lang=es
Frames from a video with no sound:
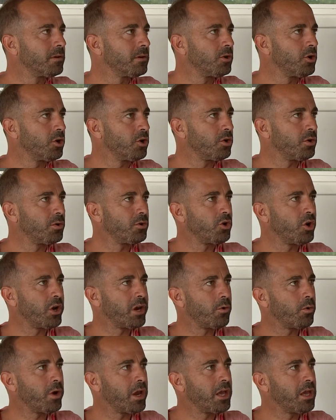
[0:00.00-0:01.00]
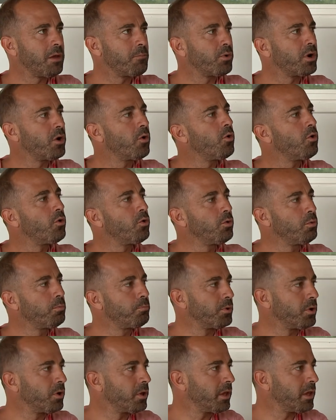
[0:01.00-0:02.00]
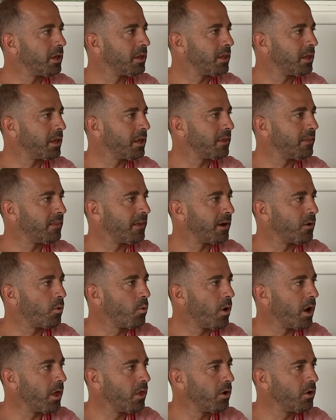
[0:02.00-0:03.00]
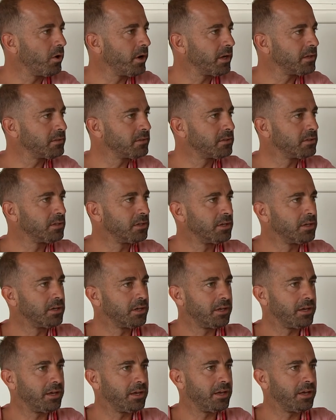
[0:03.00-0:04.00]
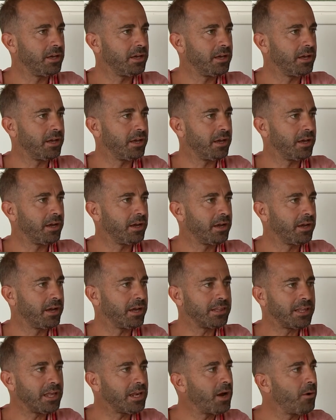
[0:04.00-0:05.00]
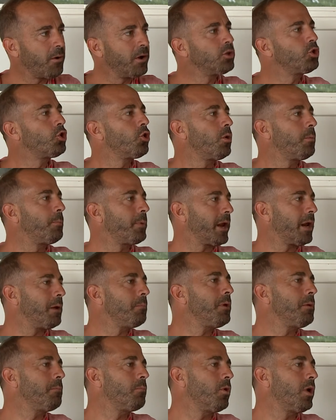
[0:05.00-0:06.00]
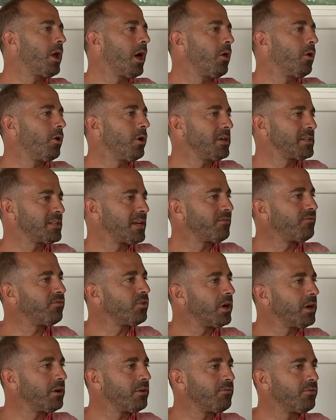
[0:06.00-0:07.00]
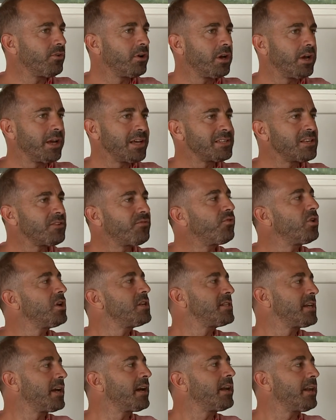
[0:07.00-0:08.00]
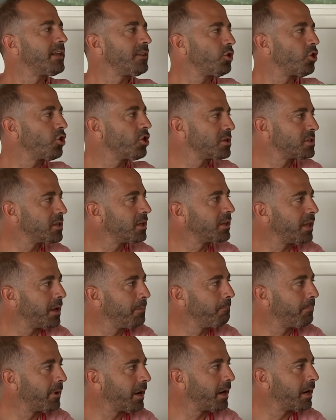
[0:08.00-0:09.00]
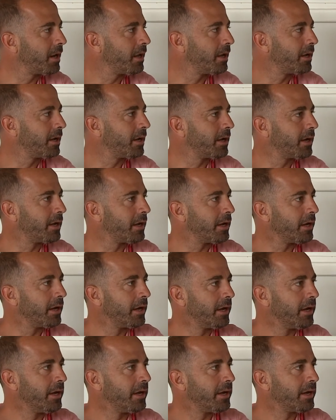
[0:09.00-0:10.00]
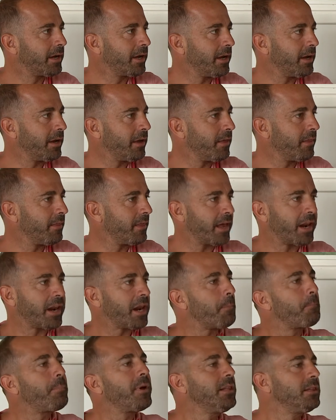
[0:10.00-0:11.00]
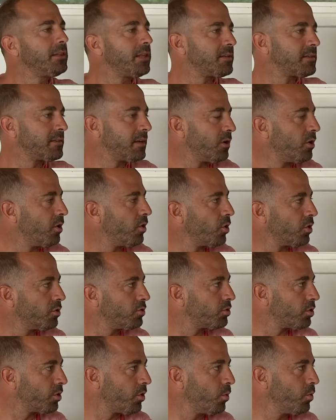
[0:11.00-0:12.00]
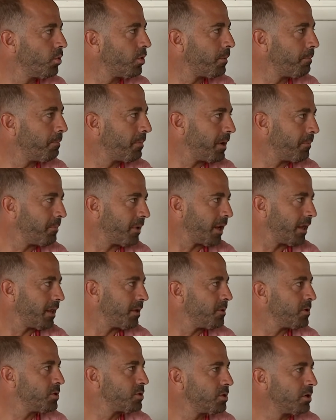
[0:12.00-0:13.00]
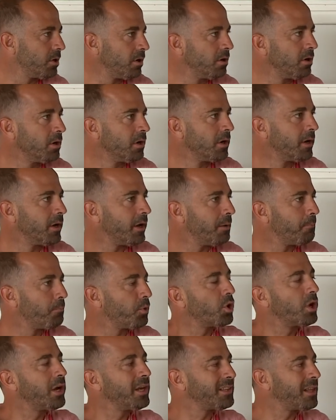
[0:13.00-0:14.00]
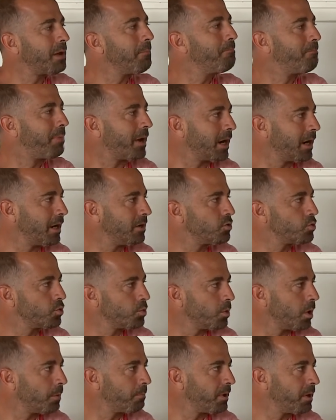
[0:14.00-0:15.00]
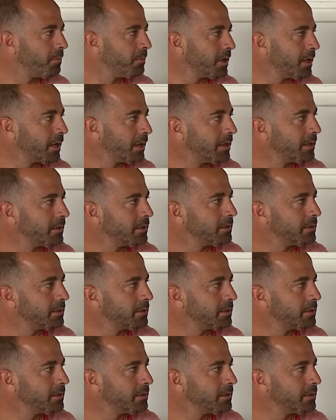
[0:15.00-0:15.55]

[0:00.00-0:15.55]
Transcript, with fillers: no, era un equipo, era un grupo de jugadores eh, que tiraban todos para el mismo lado. Esa fue, ese fue el secreto de ese Temperley que, que, de repente se lo encontró uno en primera división. Eh, ¿Por qué Temperley subió a primera?